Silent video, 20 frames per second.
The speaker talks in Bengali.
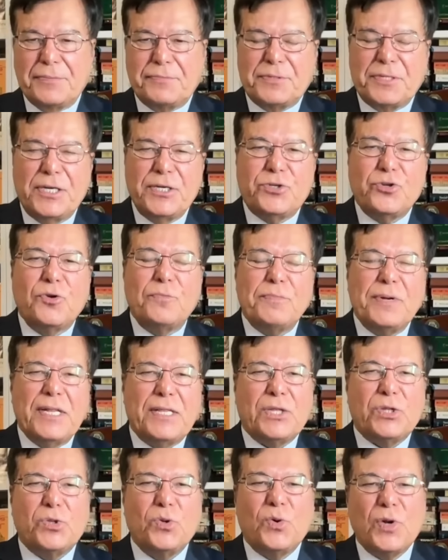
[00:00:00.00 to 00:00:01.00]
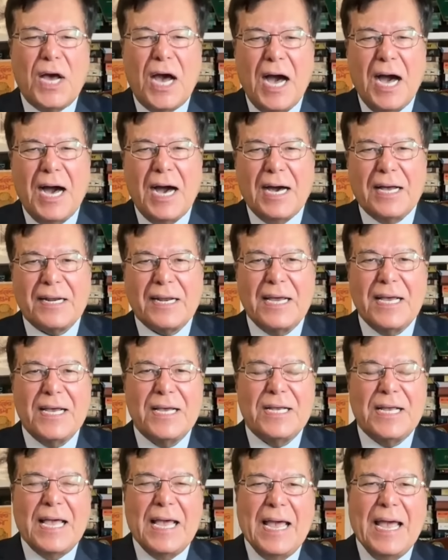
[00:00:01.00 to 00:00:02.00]
শিশু মৃত্যুর হার
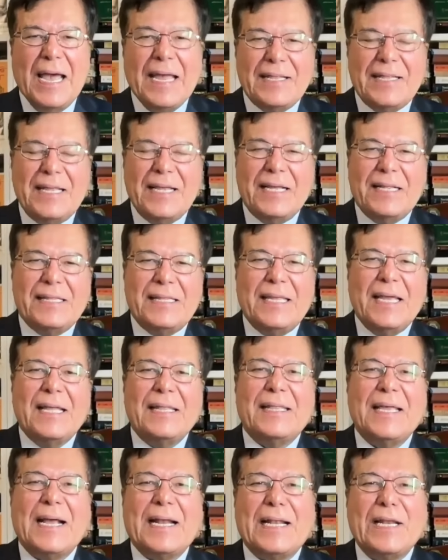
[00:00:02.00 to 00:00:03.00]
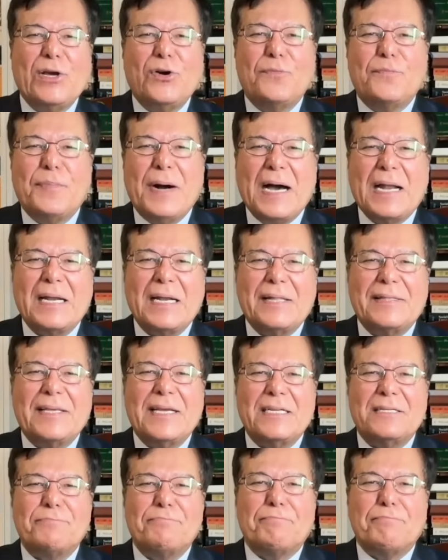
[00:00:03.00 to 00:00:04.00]
এই দিক দিয়ে দেখলেও
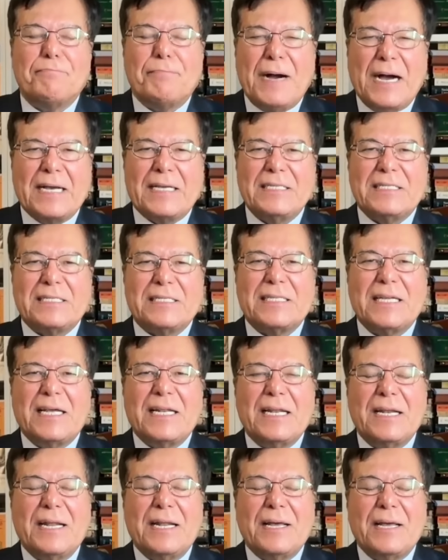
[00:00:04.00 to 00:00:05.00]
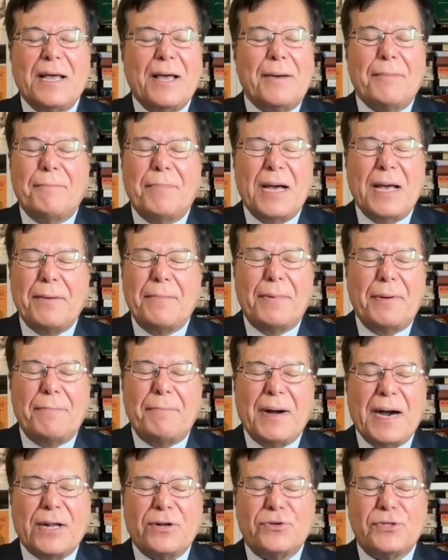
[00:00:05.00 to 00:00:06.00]
বাংলাদেশ পাকিস্তানের
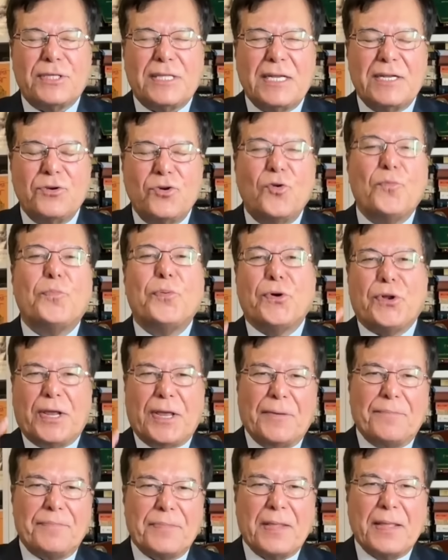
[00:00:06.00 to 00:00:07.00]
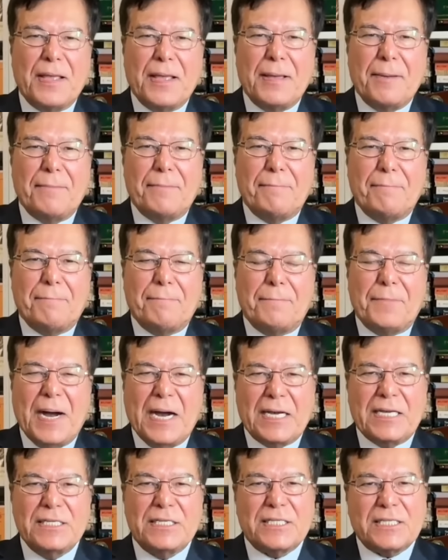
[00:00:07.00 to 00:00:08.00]
ভারতের উপরে
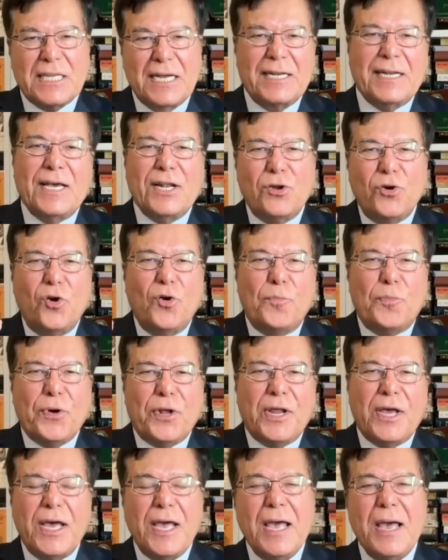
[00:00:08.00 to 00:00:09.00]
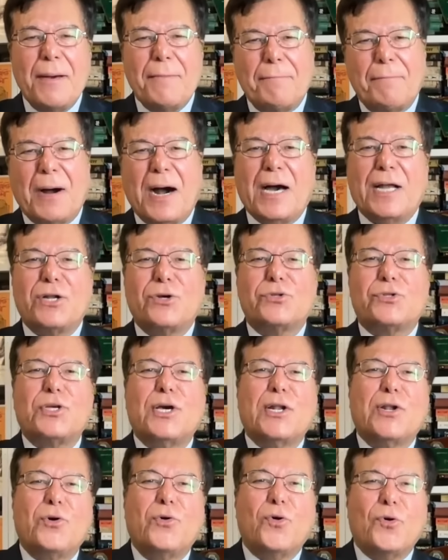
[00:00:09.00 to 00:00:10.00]
পাকিস্তানেরও উপরে
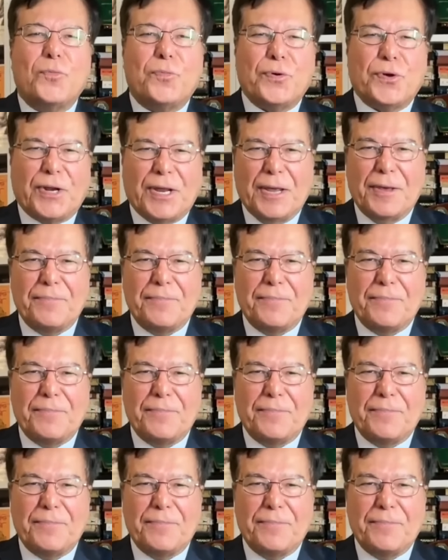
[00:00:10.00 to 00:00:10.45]
ভারতেরও উপরে